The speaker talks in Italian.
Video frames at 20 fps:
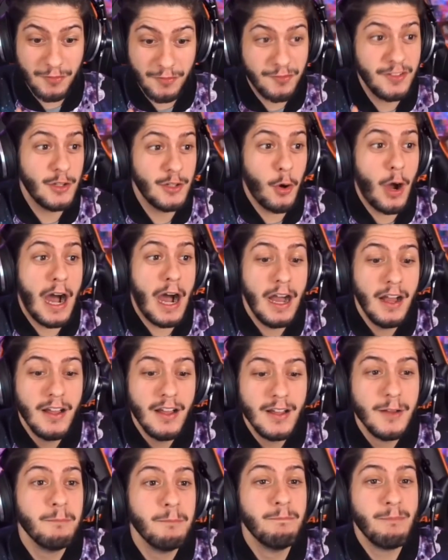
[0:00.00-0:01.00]
fino a
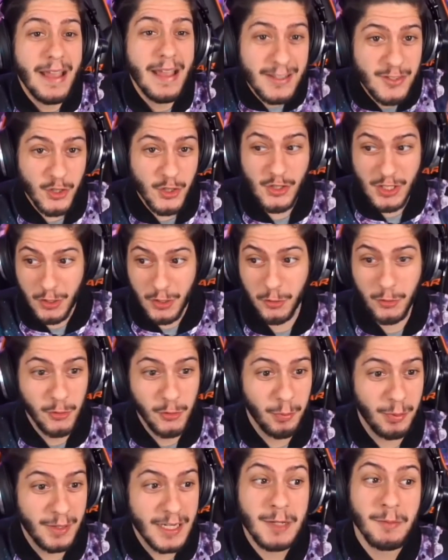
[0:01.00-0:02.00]
mezzo
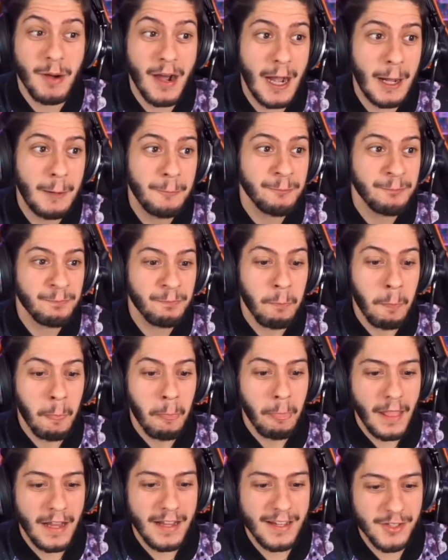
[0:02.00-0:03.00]
secondo prima
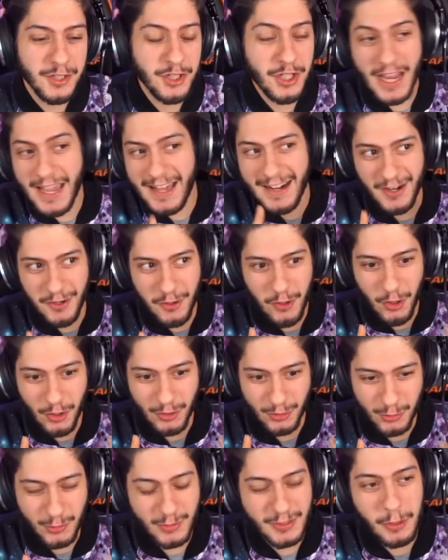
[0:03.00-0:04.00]
eh,
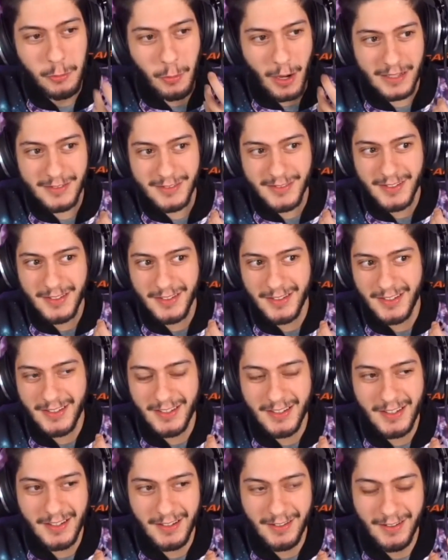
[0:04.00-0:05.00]
c'erano tutti
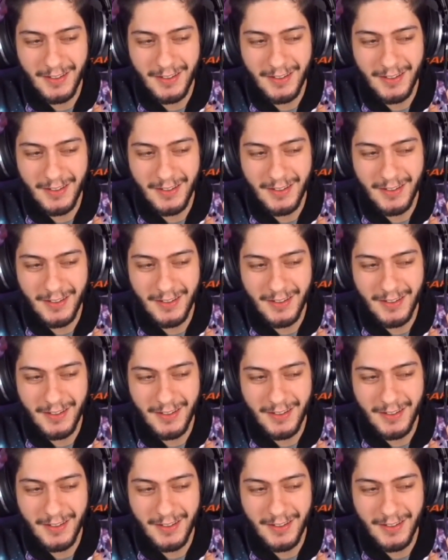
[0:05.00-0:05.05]
quanti i...